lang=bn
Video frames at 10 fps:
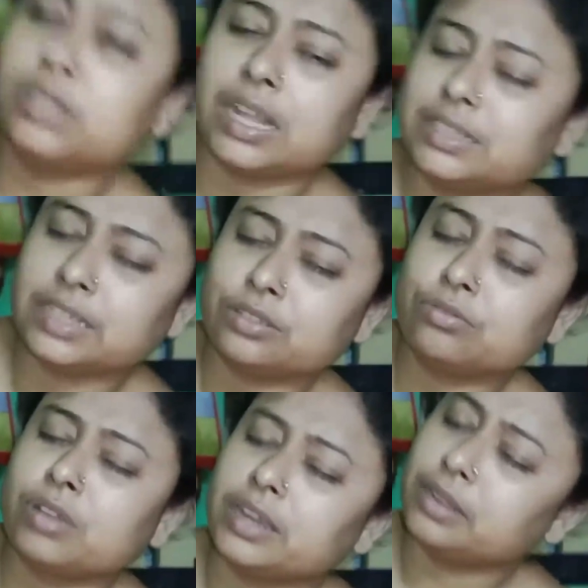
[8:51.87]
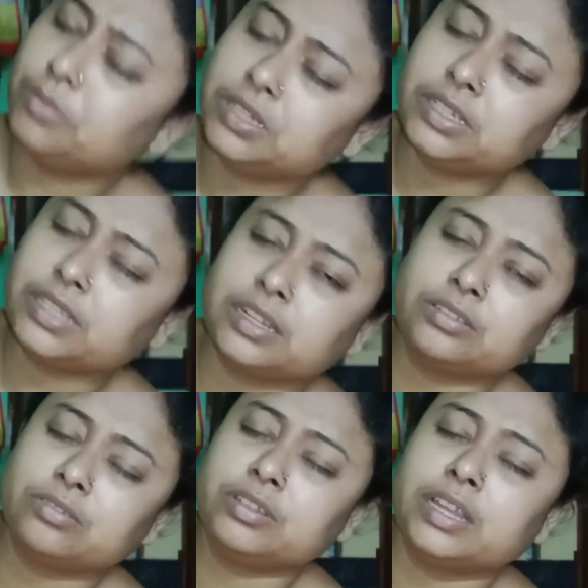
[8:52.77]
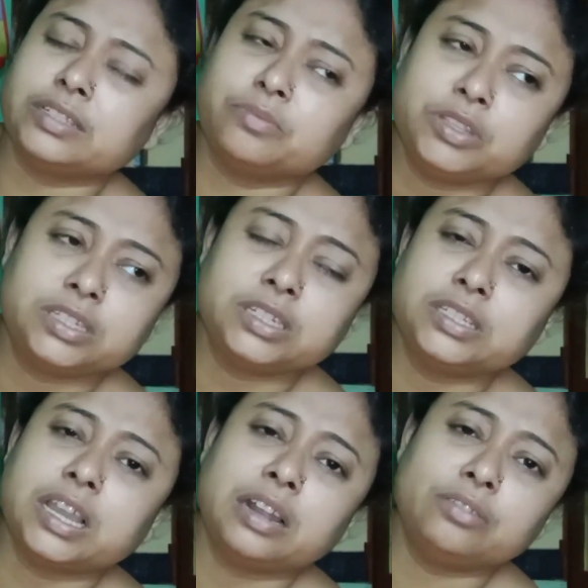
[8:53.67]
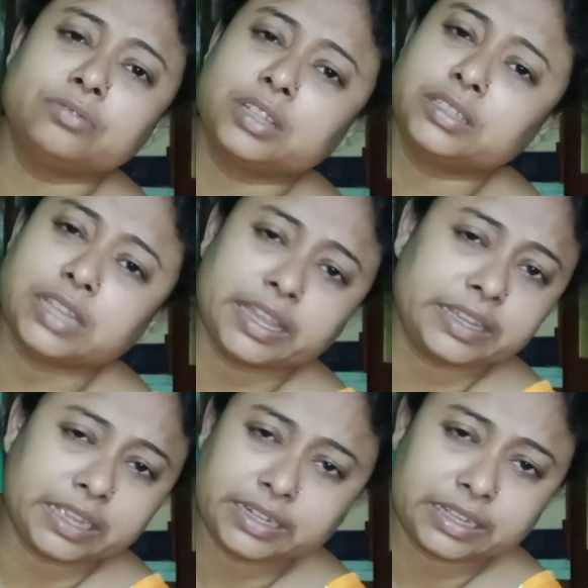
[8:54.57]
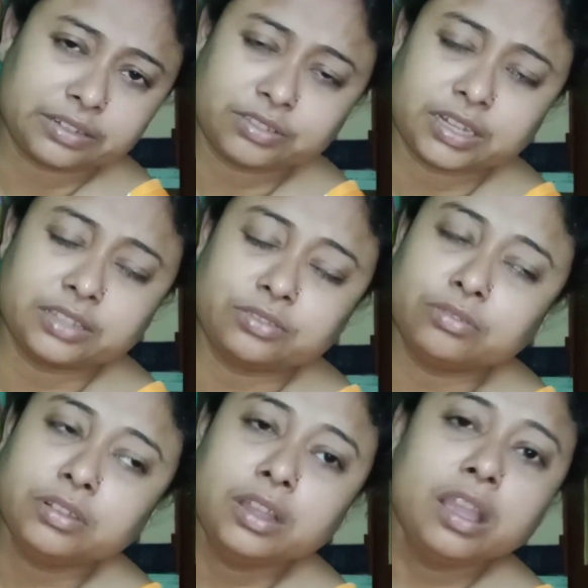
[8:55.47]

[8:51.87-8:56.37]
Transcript: ঝাল চেনাচুর খাই না মিষ্টি চেনাচুরই খাই সে মিষ্টি ঝাল মতো যাই খাই না কেন চেনাচুর